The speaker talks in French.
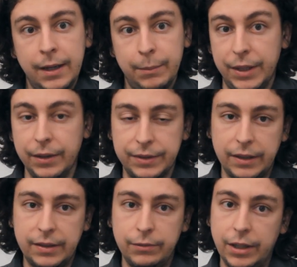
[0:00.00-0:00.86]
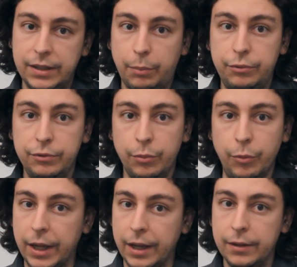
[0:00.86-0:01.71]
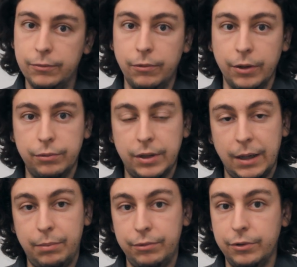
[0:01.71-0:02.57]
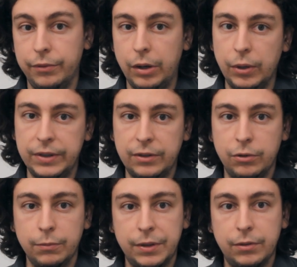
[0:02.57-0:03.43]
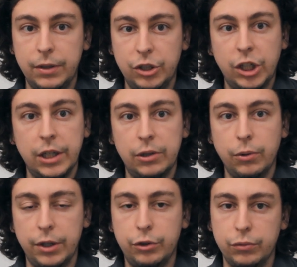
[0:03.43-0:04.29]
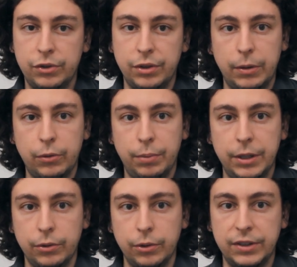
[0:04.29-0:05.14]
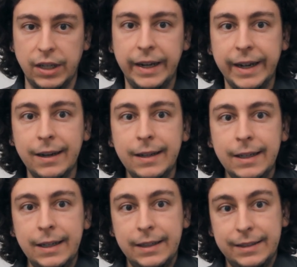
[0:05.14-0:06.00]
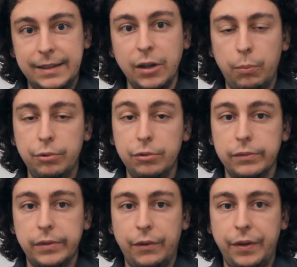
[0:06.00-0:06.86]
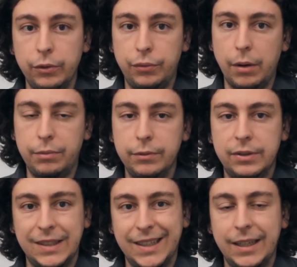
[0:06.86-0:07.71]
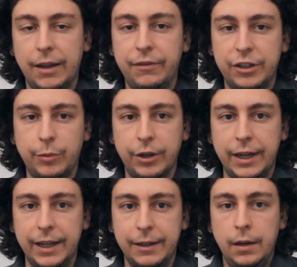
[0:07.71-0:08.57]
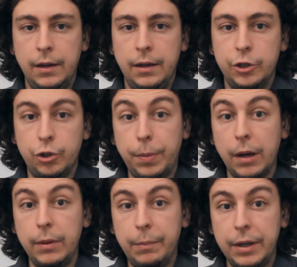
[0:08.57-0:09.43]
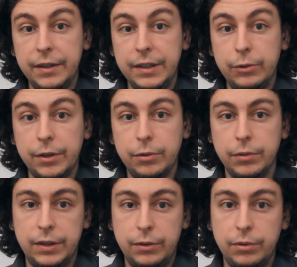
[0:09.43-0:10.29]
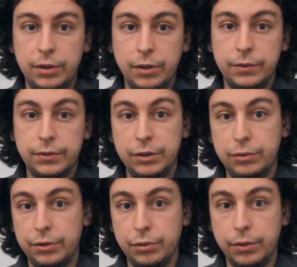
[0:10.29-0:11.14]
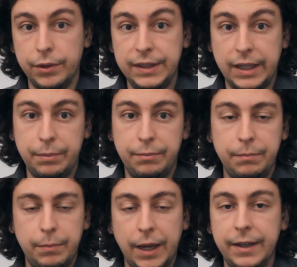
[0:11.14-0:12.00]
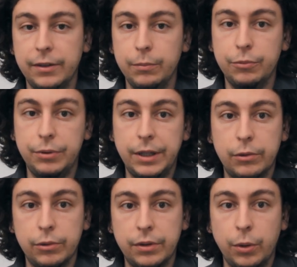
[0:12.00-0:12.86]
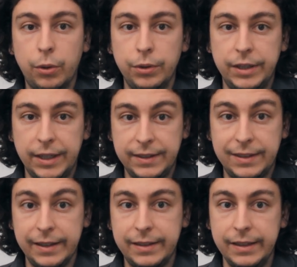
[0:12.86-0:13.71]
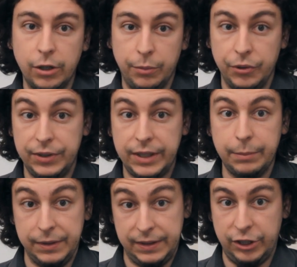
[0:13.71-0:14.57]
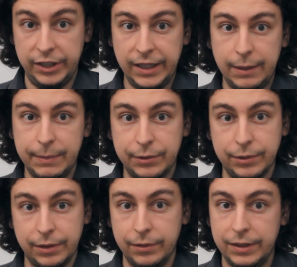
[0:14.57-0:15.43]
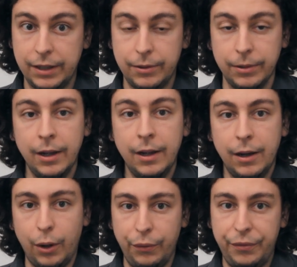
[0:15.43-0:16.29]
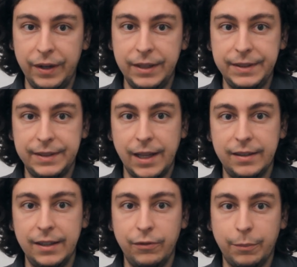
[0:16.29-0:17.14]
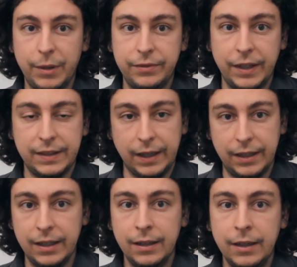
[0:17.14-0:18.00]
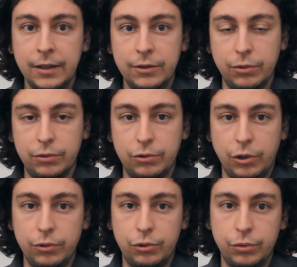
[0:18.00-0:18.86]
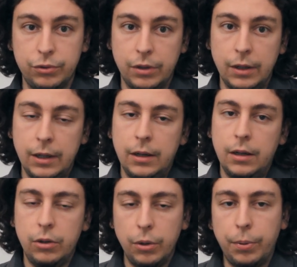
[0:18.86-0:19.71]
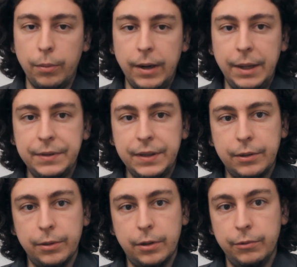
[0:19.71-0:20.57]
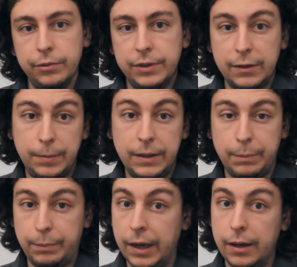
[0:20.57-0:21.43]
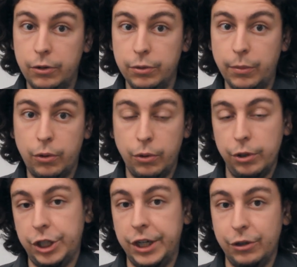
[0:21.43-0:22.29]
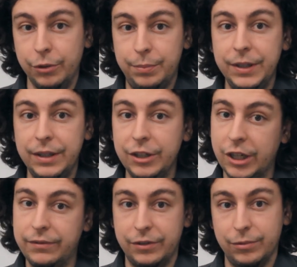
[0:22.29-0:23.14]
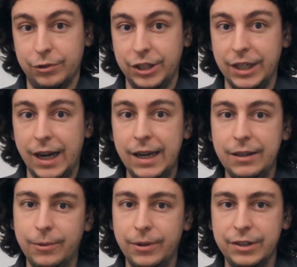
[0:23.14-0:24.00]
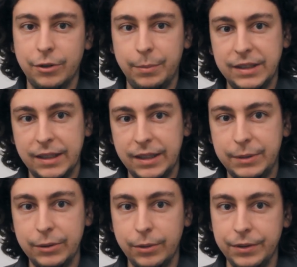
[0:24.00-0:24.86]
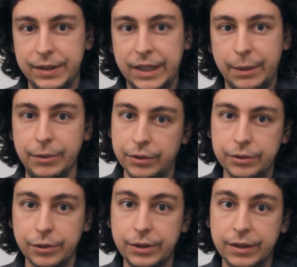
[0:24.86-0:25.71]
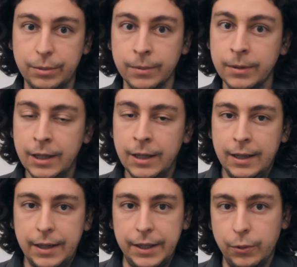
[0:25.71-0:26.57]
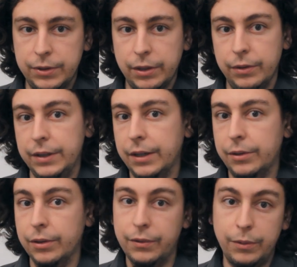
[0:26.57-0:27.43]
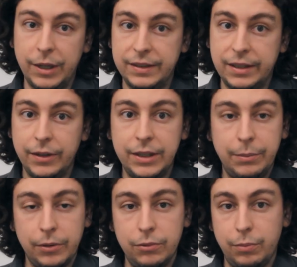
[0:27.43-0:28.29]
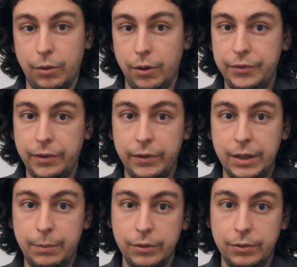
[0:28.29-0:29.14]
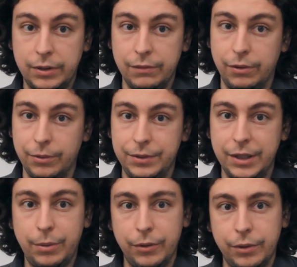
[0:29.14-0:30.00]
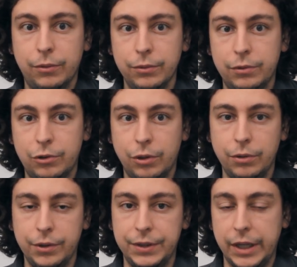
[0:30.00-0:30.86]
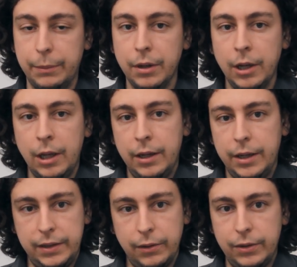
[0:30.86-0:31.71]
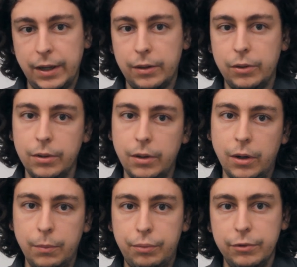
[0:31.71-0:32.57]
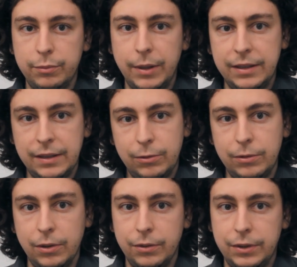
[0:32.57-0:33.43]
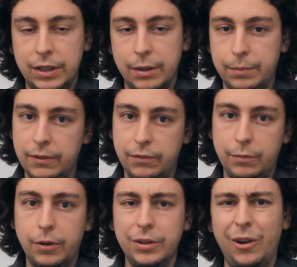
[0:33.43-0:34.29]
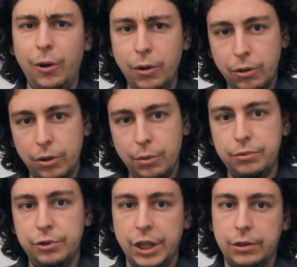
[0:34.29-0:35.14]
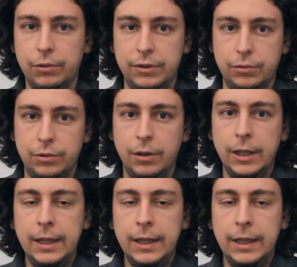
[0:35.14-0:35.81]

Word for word: Mais dans ce cas, ça voudrait dire plus de moyens, ou en tout cas plus de valorisation, parce que déjà que les corrections, c'est pas compris dans notre salaire, si en plus on devait en faire deux fois plus, ça serait quand même vachement galère. Je parle même pas de la situation des étudiants en situation de handicap. Par exemple, depuis quelque temps, on reconnaît la dyslexie comme handicap, et c'est génial, parce que ça veut dire que enfin les dyslexiques vont pas se faire saquer sur ce genre de choses. Le problème, c'est que comme on nous explique pas comment corriger les copies déjà de façon générale, on risque pas de s'adapter au handicap dans notre notation. Et donc ça veut dire que ben, ça va dépendre du prof, ça va dépendre de sa volonté de prendre en compte ce genre de handicap, et ça veut dire que en plus, ben, les étudiants handicapés vont prendre encore plus cher que les autres.